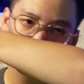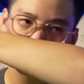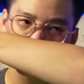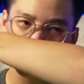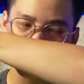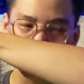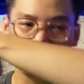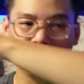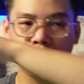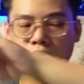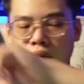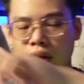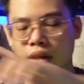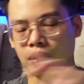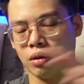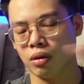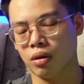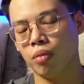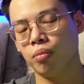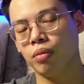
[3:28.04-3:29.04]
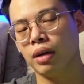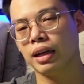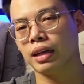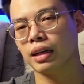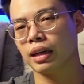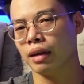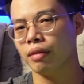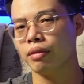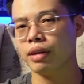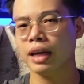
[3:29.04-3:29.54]
về sau ấy thì nó không lên
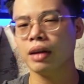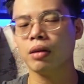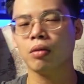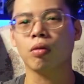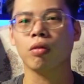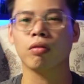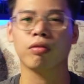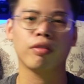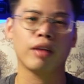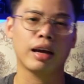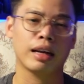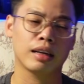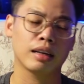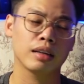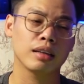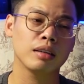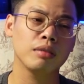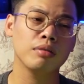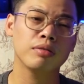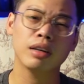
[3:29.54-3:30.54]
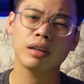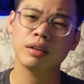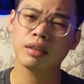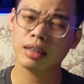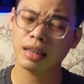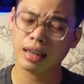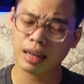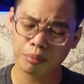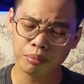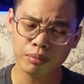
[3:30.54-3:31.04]
cái nét của vetiver
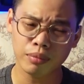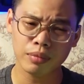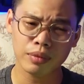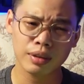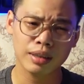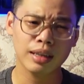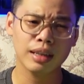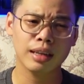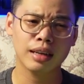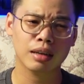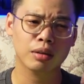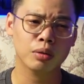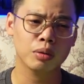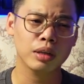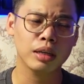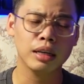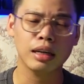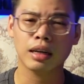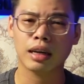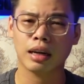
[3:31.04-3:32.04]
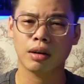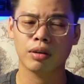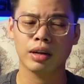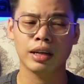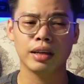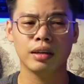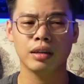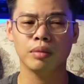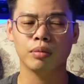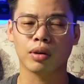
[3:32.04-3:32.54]
lắm nên là tôi nghĩ rằng là nó
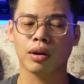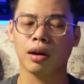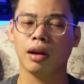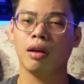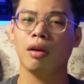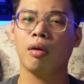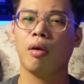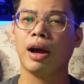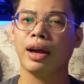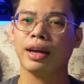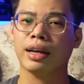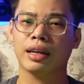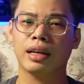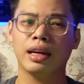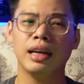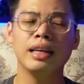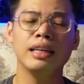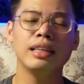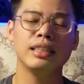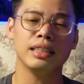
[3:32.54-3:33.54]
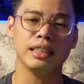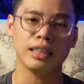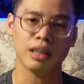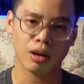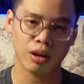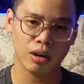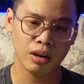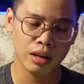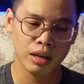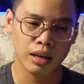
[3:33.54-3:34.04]
đến từ một cái loại cây gì
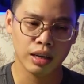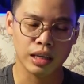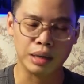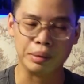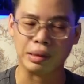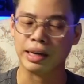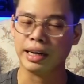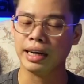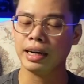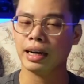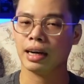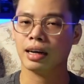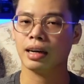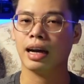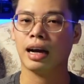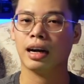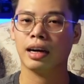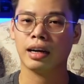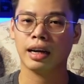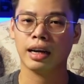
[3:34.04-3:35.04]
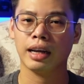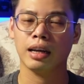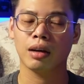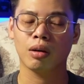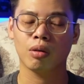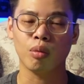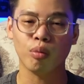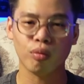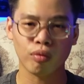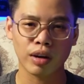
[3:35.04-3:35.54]
đó nhưng mà cái nét đắng đắng này
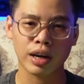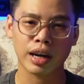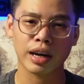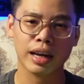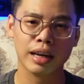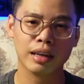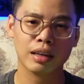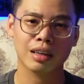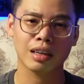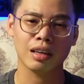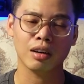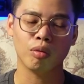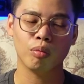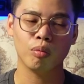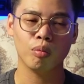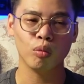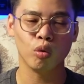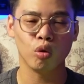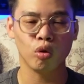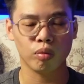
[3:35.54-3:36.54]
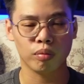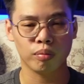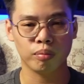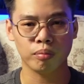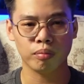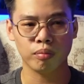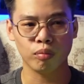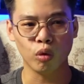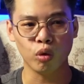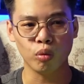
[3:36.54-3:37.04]
cùng với cái nét kiểu bụi
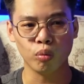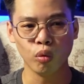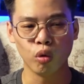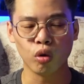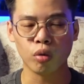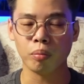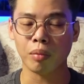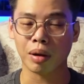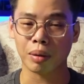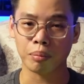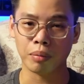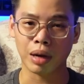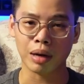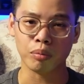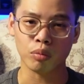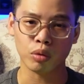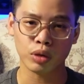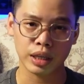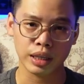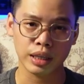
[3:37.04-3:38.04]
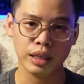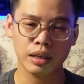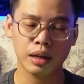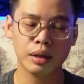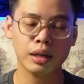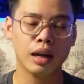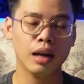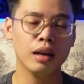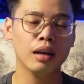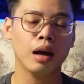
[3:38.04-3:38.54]
bụi bụi bẩn bẩn một tí
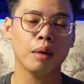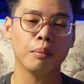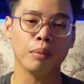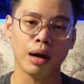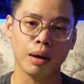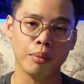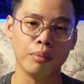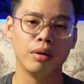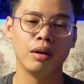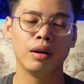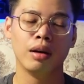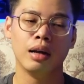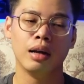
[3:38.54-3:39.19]
tất ất ẩm ẩm